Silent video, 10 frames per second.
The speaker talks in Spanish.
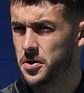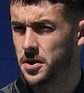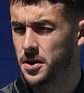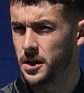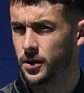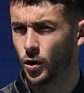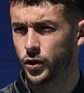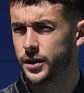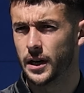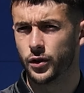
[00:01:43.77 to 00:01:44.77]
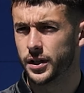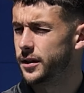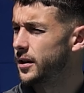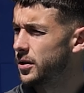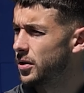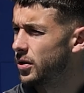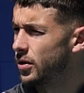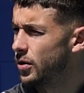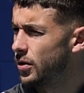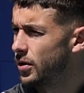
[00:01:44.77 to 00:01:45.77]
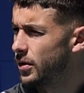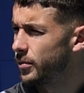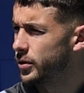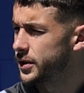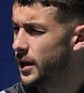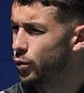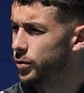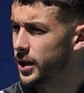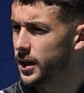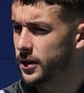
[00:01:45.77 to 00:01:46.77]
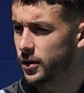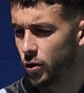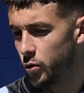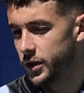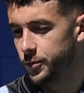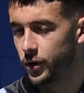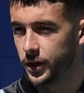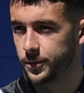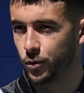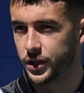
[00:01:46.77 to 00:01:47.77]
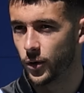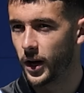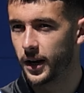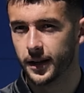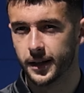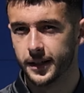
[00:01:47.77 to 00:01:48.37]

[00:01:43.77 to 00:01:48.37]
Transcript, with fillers: todos los entrados que he tenido pues está muy bien y con Luis pues, pues igual.